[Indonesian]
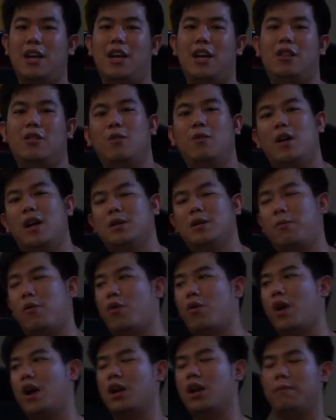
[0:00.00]
gitu guys
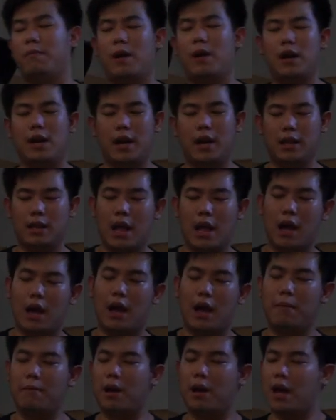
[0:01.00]
pokoknya kedepannya kita
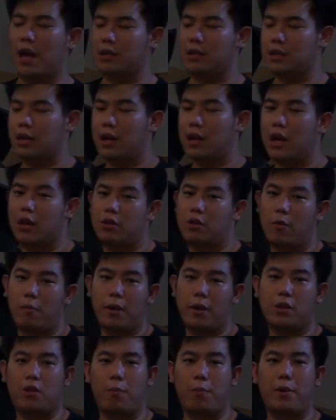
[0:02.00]
akan menghasilkan
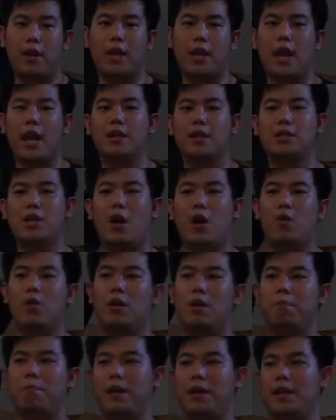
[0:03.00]
topik-topik yang jauh
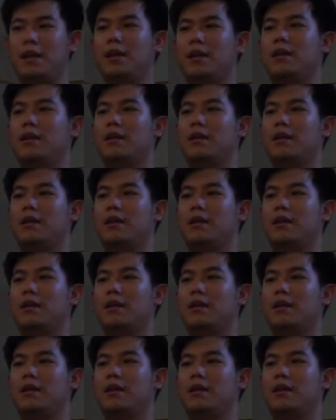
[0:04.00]
lebih